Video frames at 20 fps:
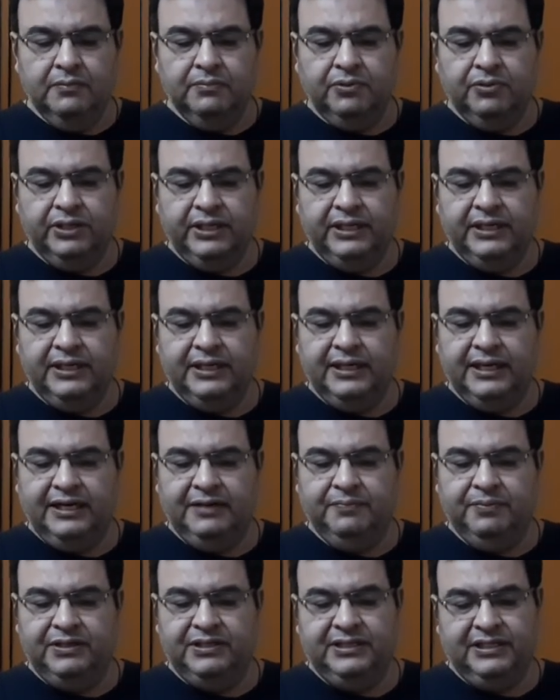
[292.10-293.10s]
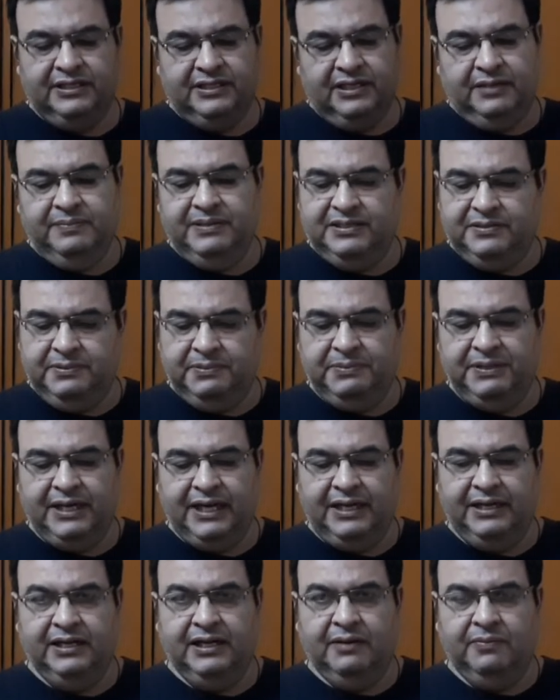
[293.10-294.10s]
प्रोटीन है 9.6 ग्राम इसमें भी
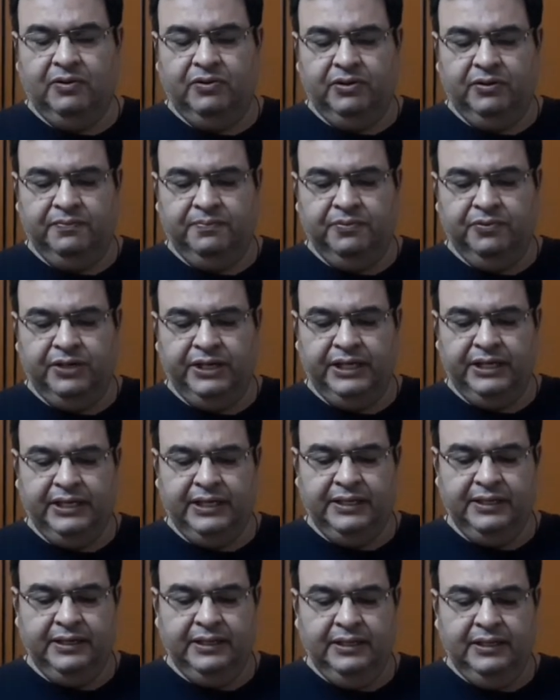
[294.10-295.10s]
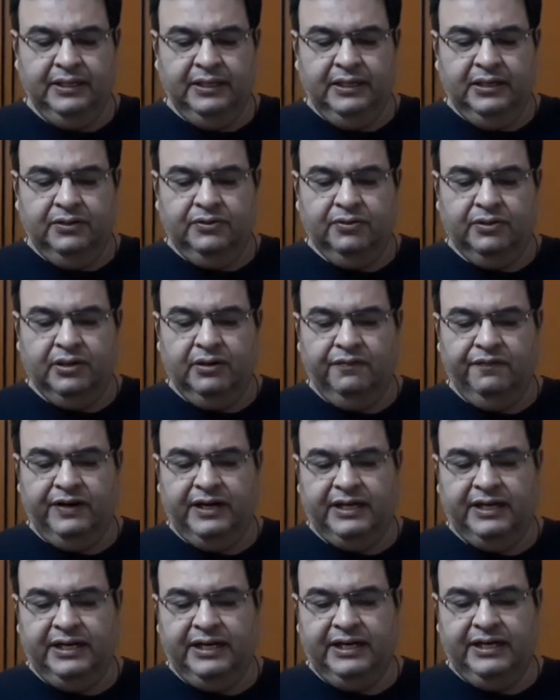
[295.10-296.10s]
हाई अमाउंट ऑफ प्रोटीन है टोटल
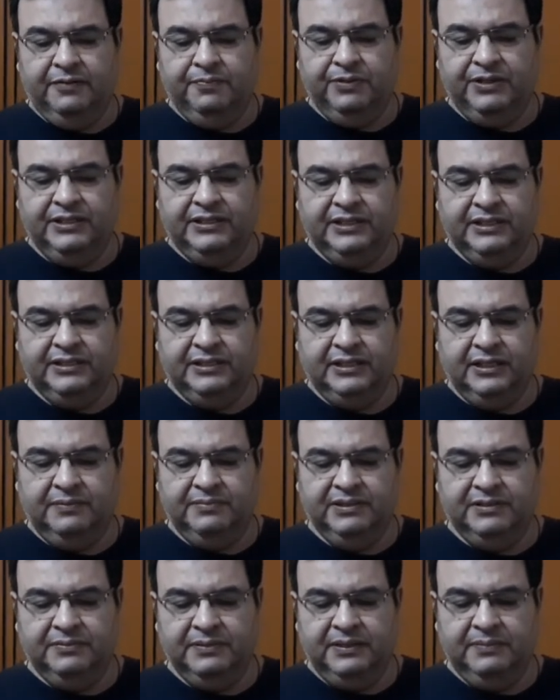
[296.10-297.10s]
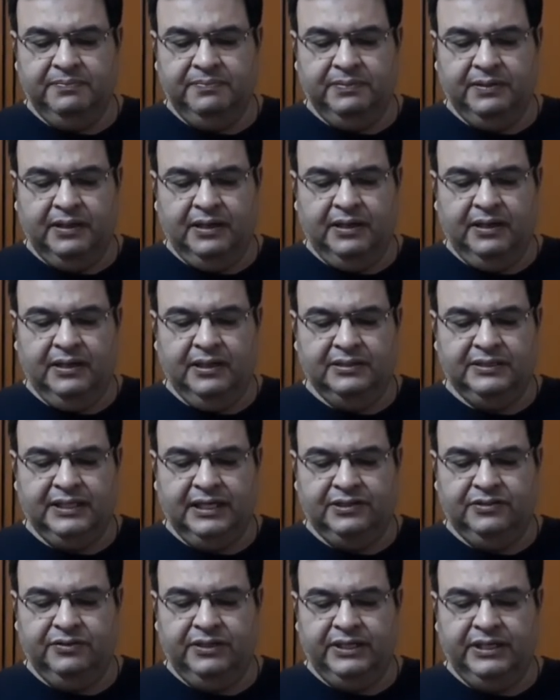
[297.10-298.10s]
फैट है 8.6 ग्राम जिसमें
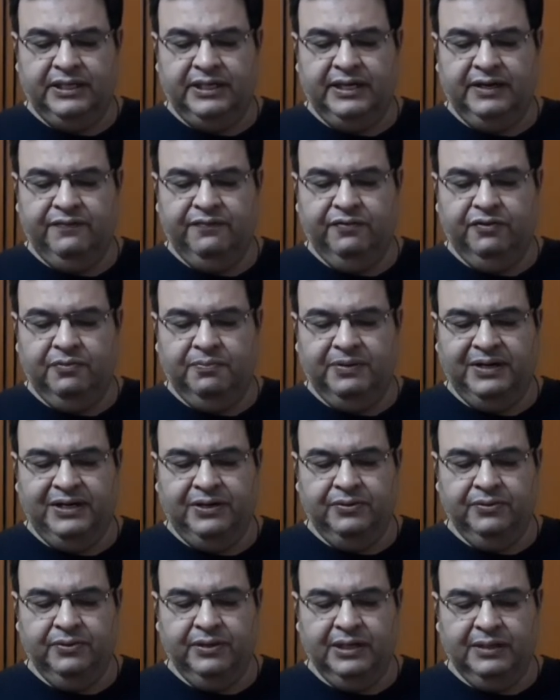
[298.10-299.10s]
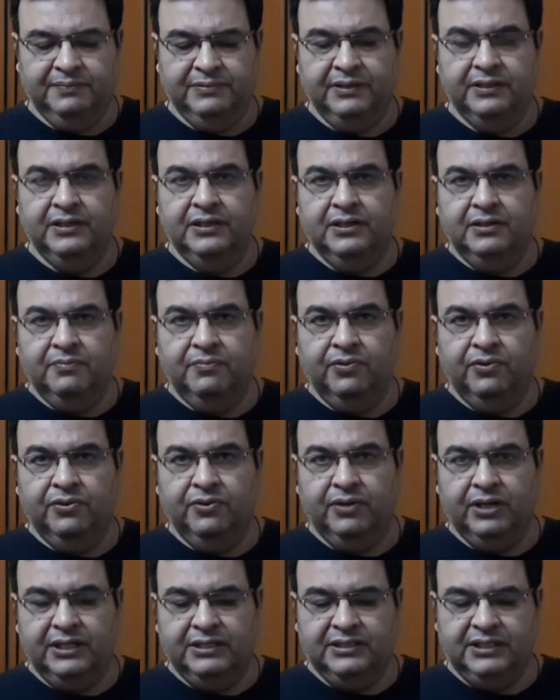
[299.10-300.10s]
सैचुरेटेड है 4.2 ग्राम
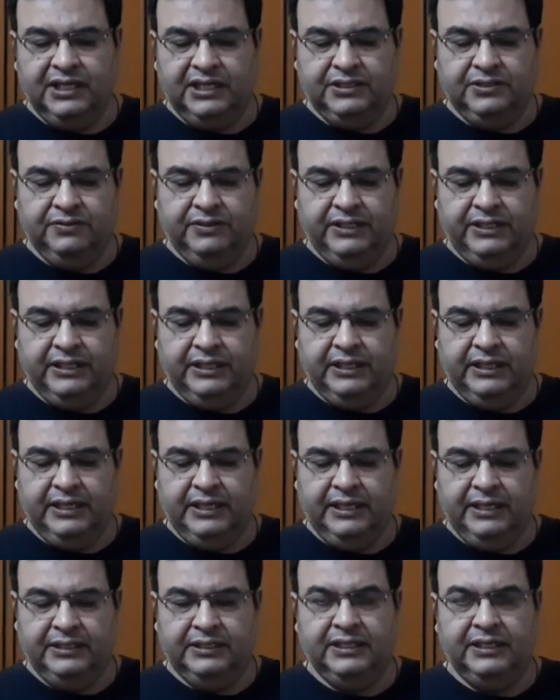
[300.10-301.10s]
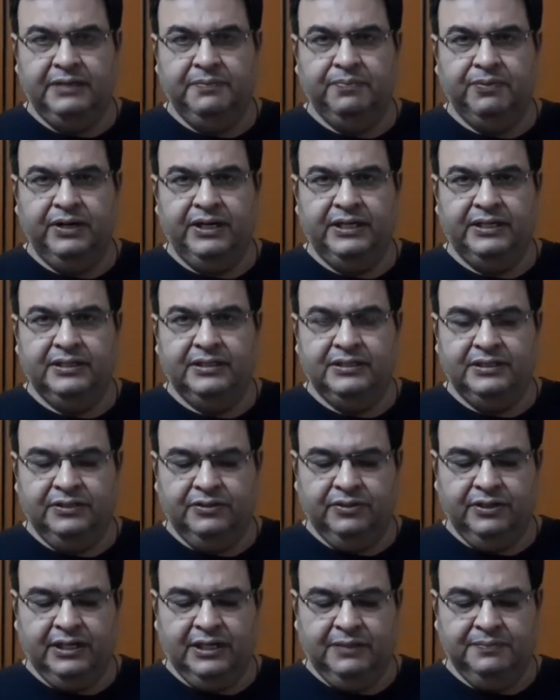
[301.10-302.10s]
मोनो अनसेचुरेटेड है
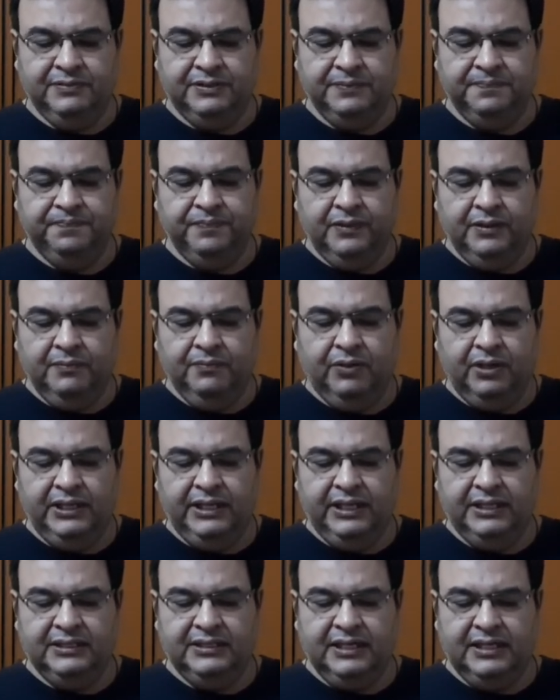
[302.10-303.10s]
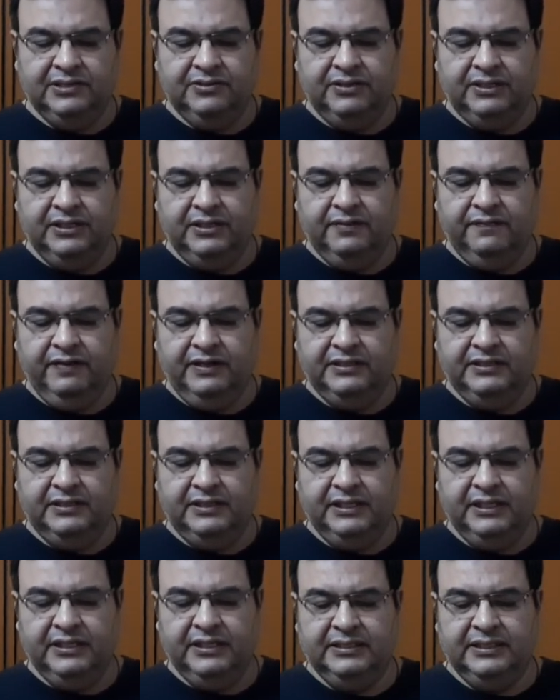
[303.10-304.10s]
3.0 ग्राम पॉली अनसेचुरेटेड
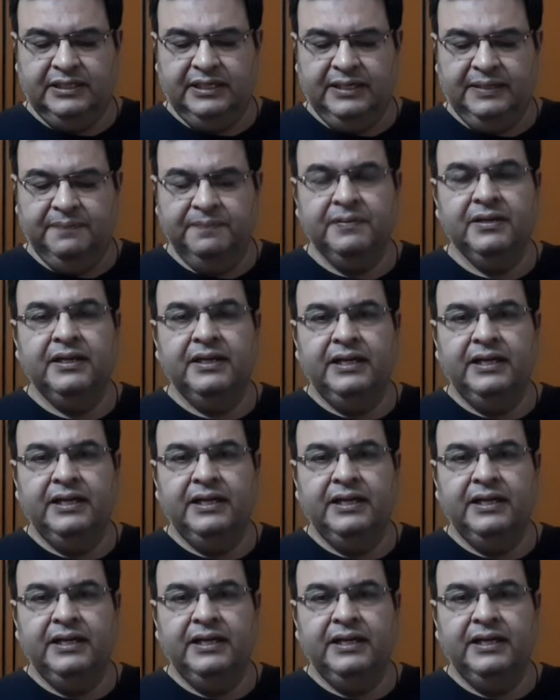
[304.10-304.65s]
अनसैचुरेटेड एसिड है